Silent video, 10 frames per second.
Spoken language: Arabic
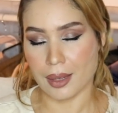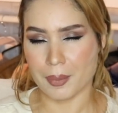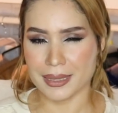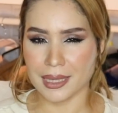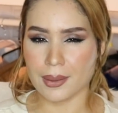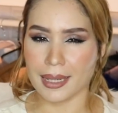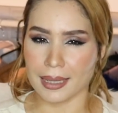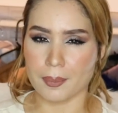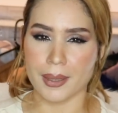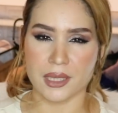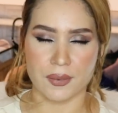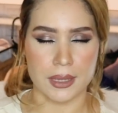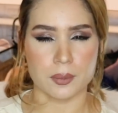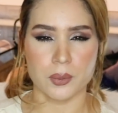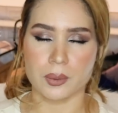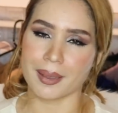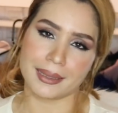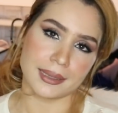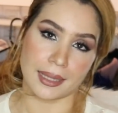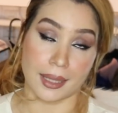اما نتصور لي باج فيسبوك ما
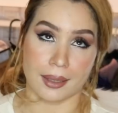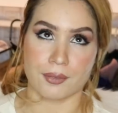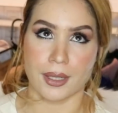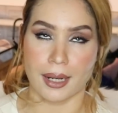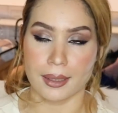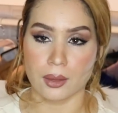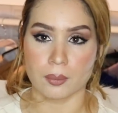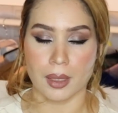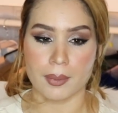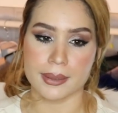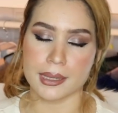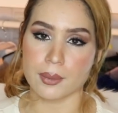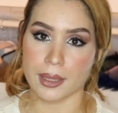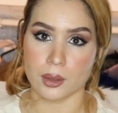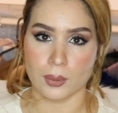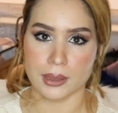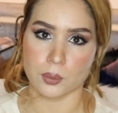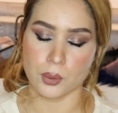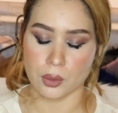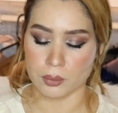عنديش فكره عليهم اما نتصور كي
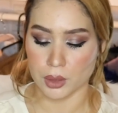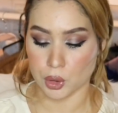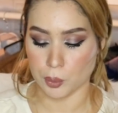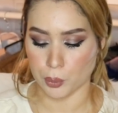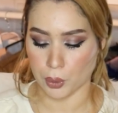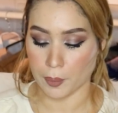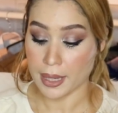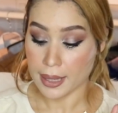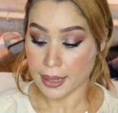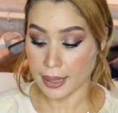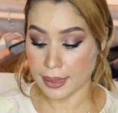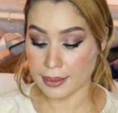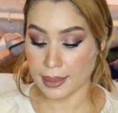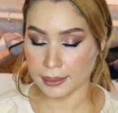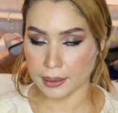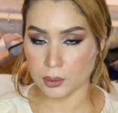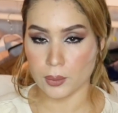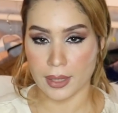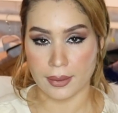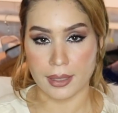توصفوهم يجيبوا لكم انا لقيتو
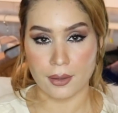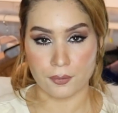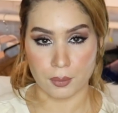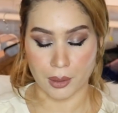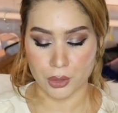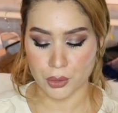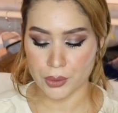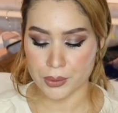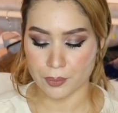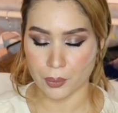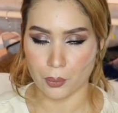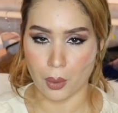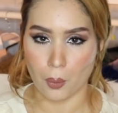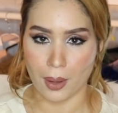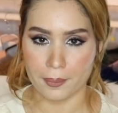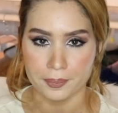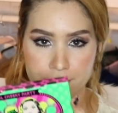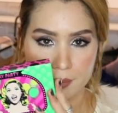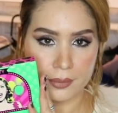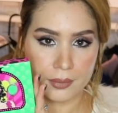هذايا في مارشلز وهو
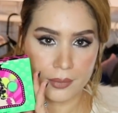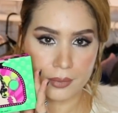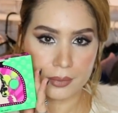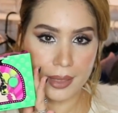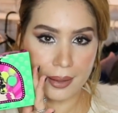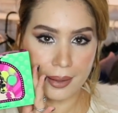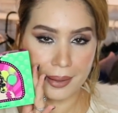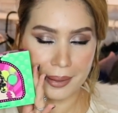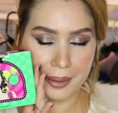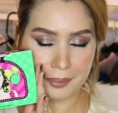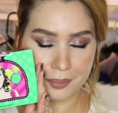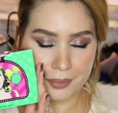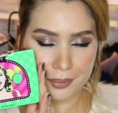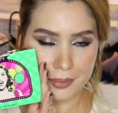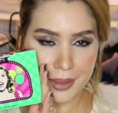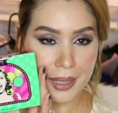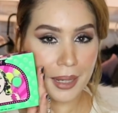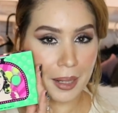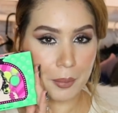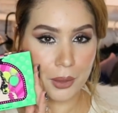ترى
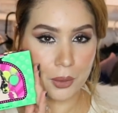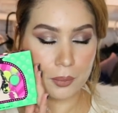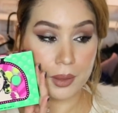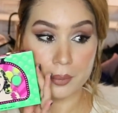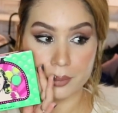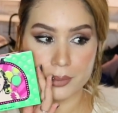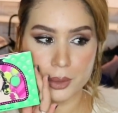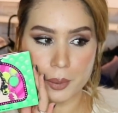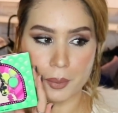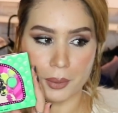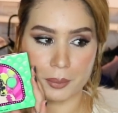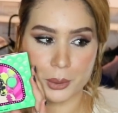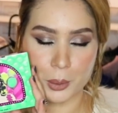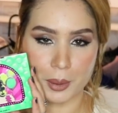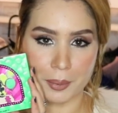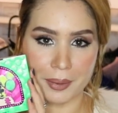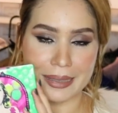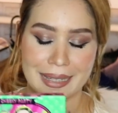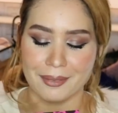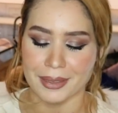اماركم شبابه ولا مش شبابه
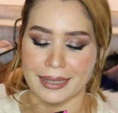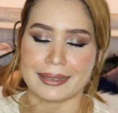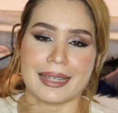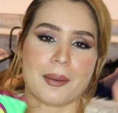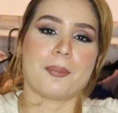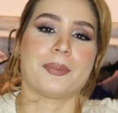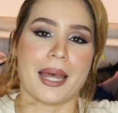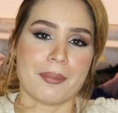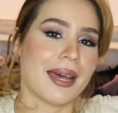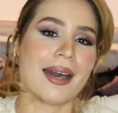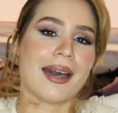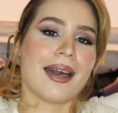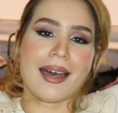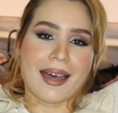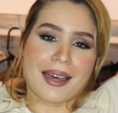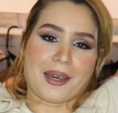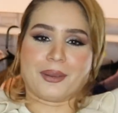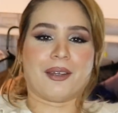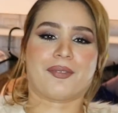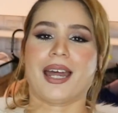عرفتك اللي تحب تعمل هاك
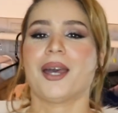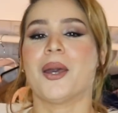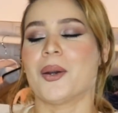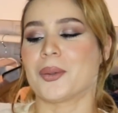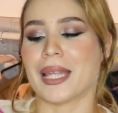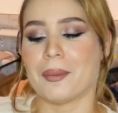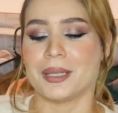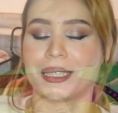وتفرح وتعمل